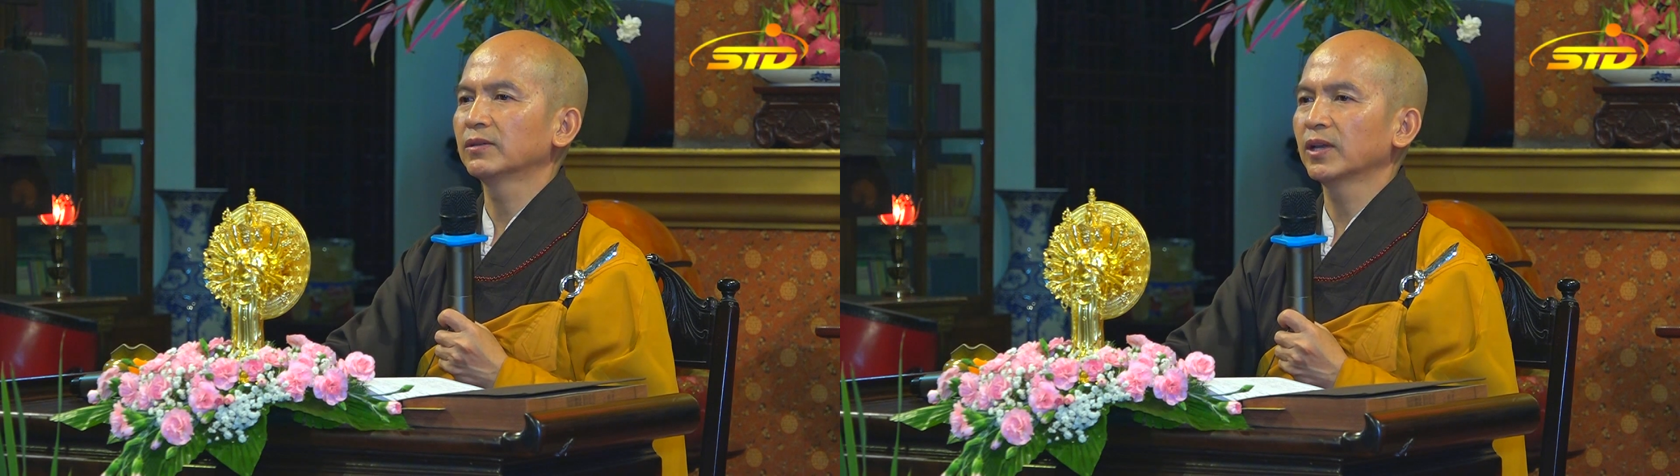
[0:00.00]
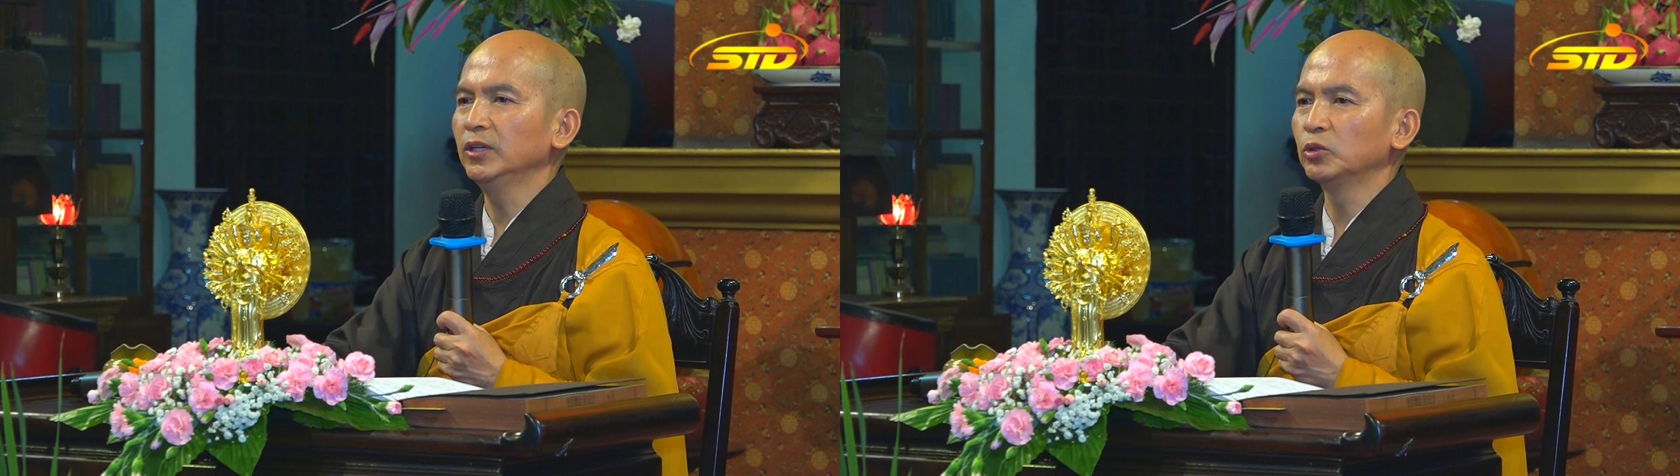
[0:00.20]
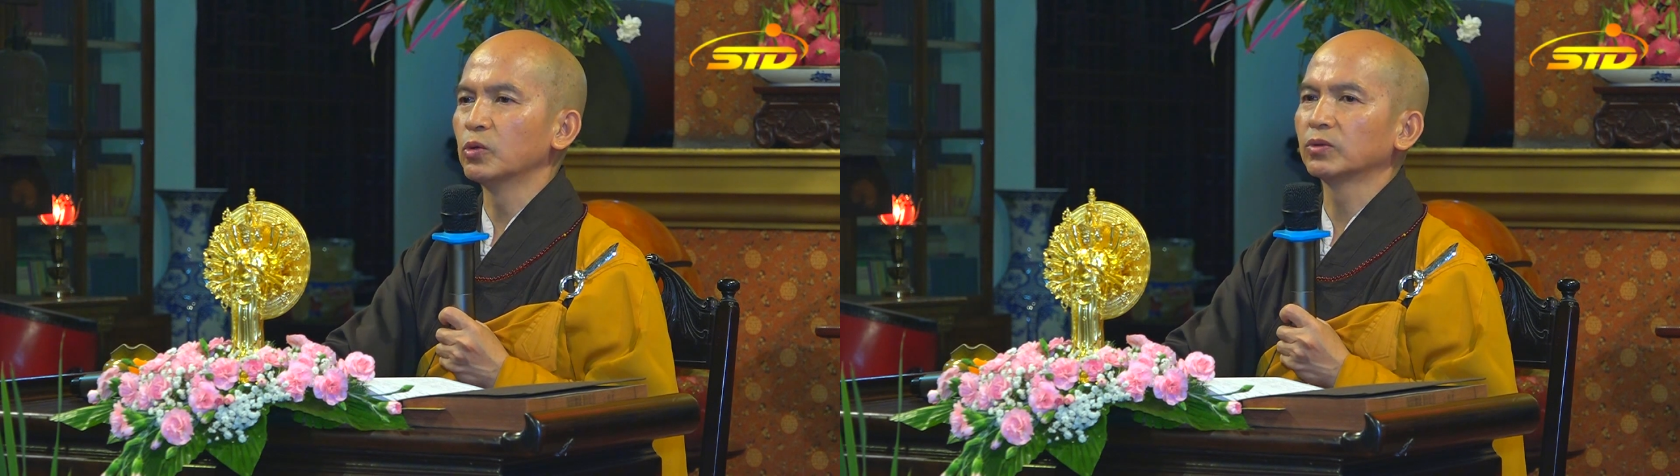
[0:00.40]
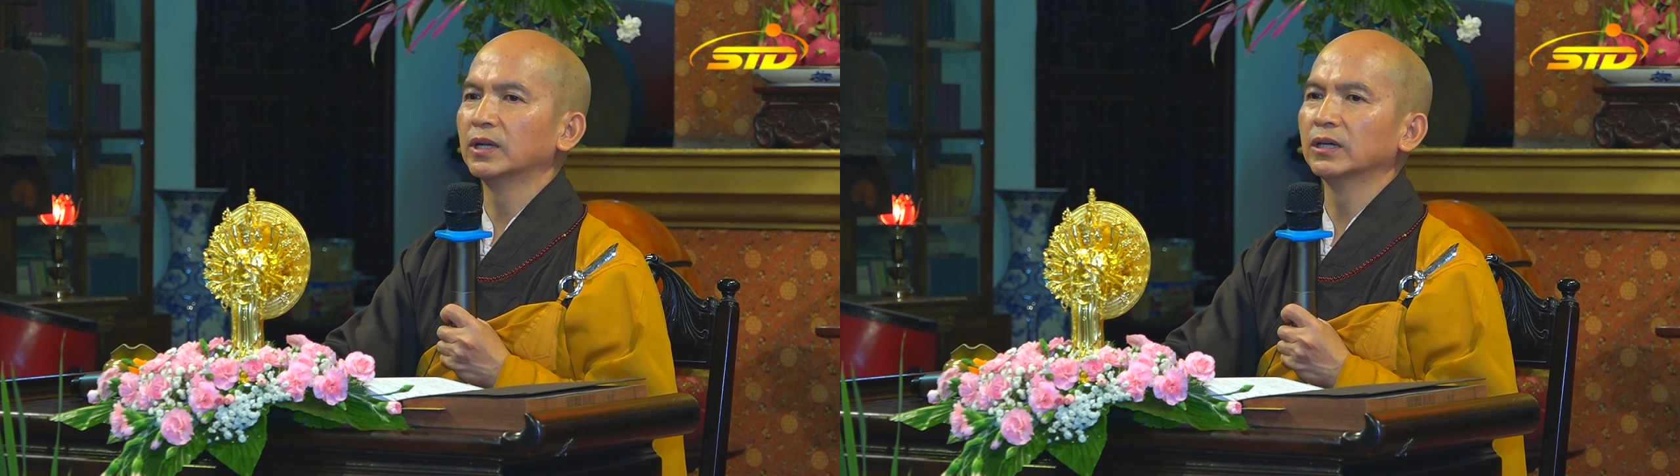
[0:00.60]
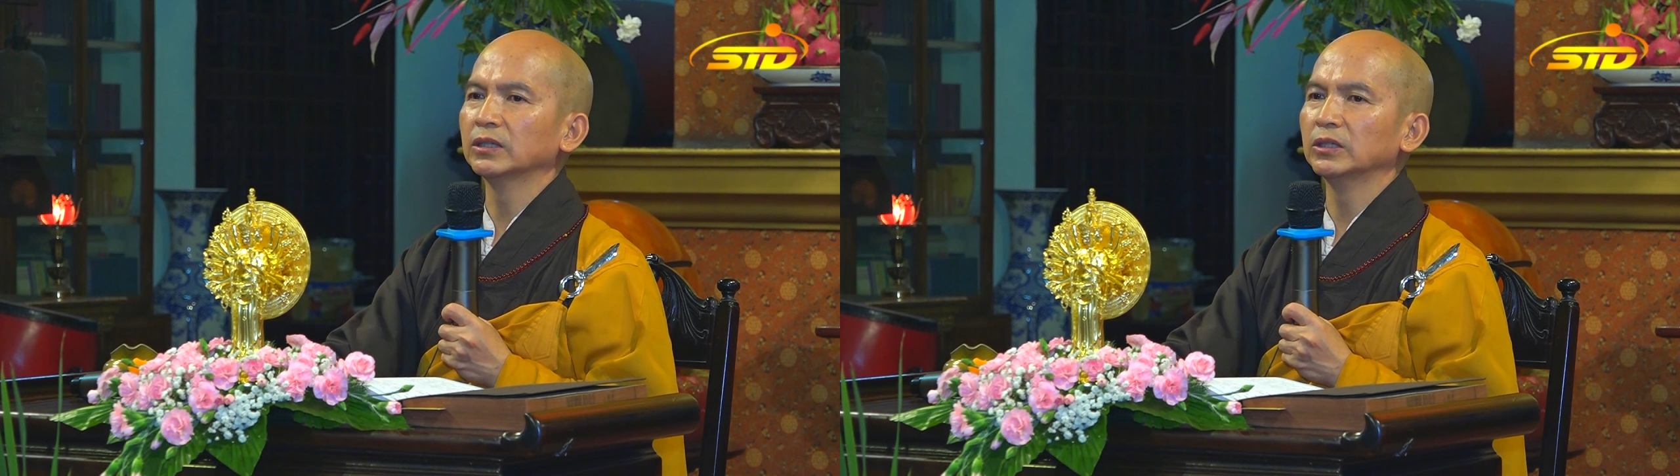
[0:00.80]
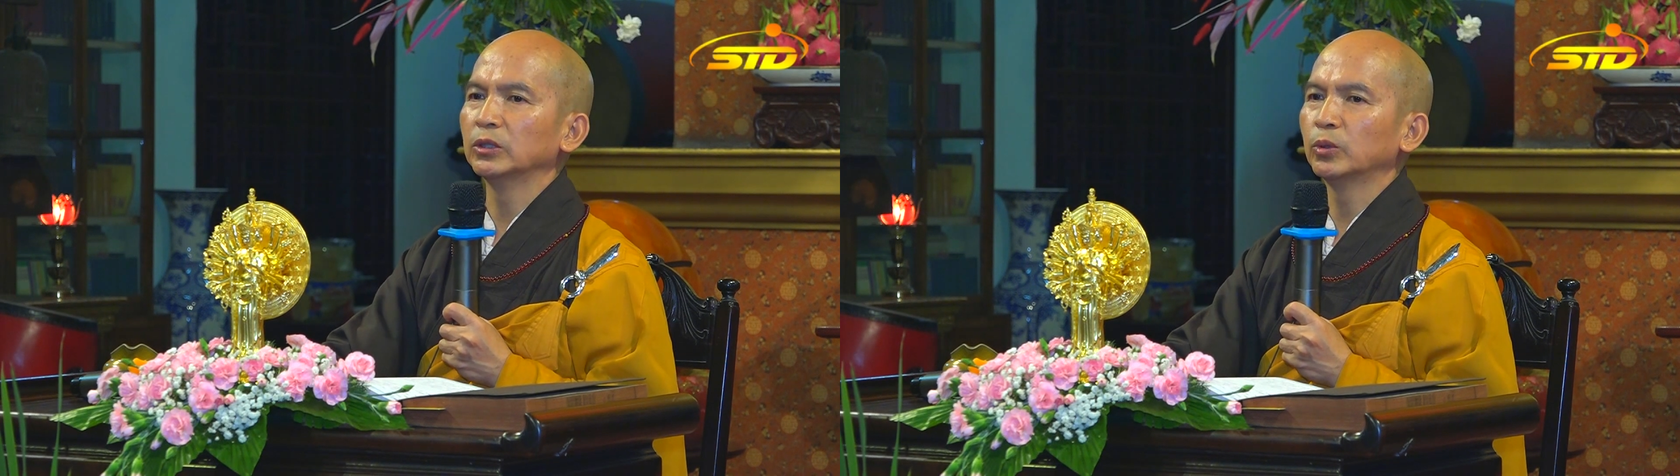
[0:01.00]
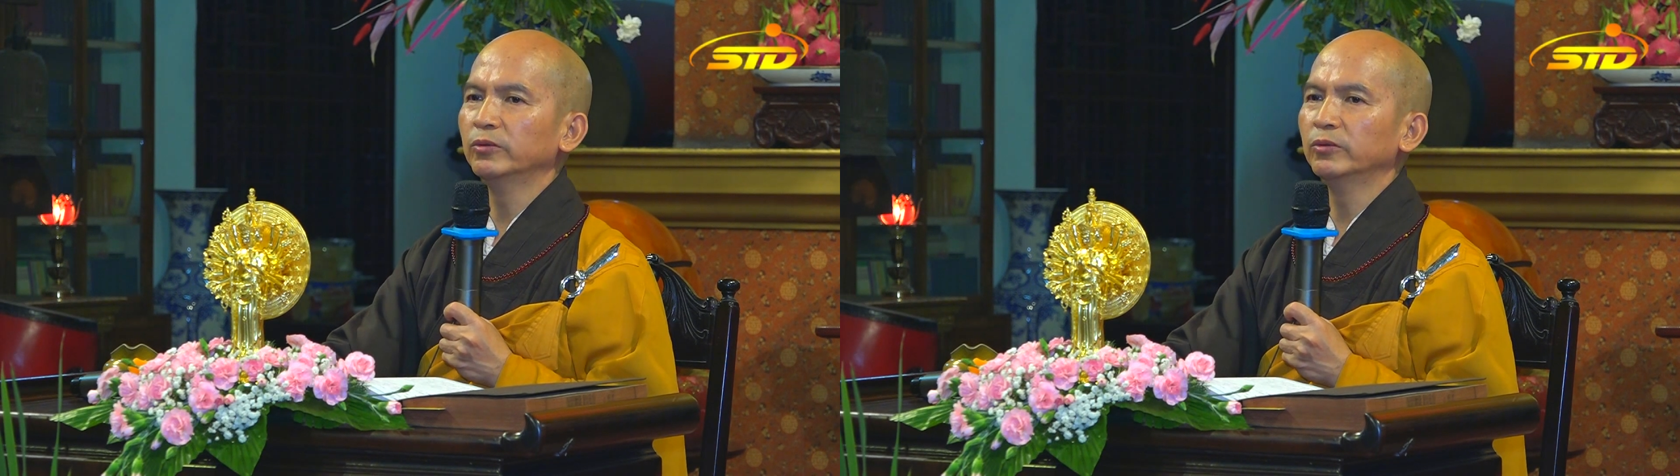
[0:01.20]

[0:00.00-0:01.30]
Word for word: thấy cuộc đời có